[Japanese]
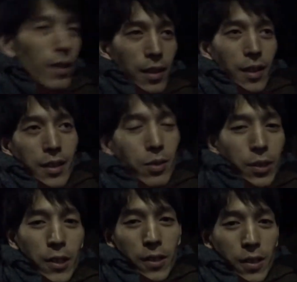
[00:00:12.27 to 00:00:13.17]
えー、それ
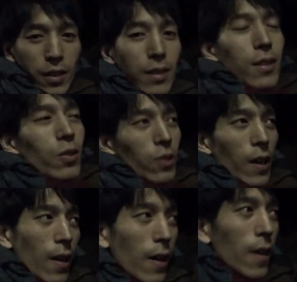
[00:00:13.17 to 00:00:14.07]
に行ってきたんですけどね、
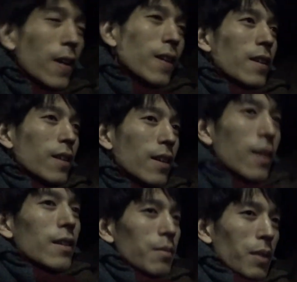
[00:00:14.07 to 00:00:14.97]

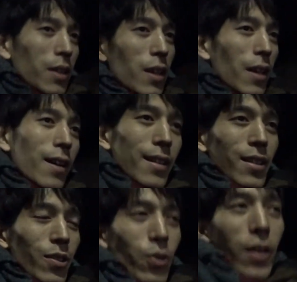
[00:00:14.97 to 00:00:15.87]
まあ、定例会って
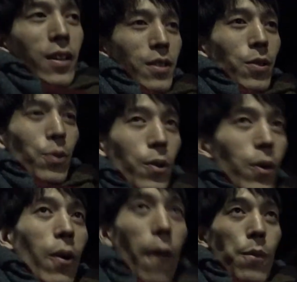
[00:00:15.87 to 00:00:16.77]
言うとなんかすごく
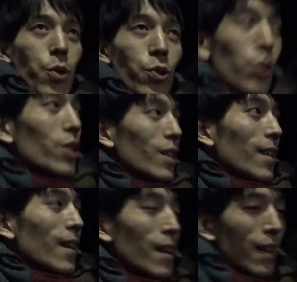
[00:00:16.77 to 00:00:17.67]
重苦
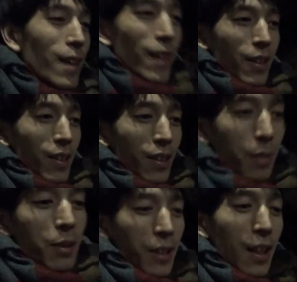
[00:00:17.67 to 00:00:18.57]
しい
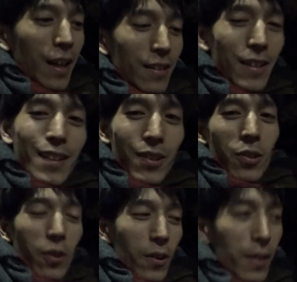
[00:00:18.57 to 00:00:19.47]
響きがあるんですけ
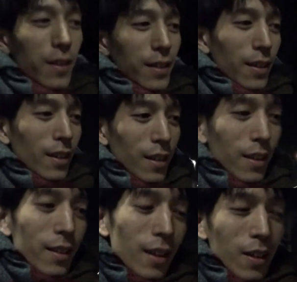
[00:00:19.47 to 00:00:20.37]
ど
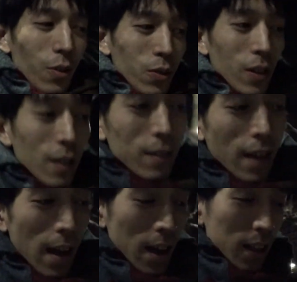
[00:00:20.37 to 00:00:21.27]
なんてことはなく
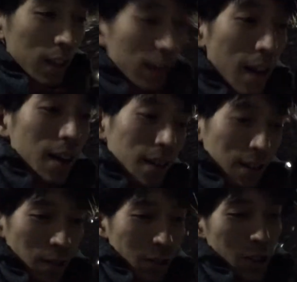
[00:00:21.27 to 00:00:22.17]
てただおじ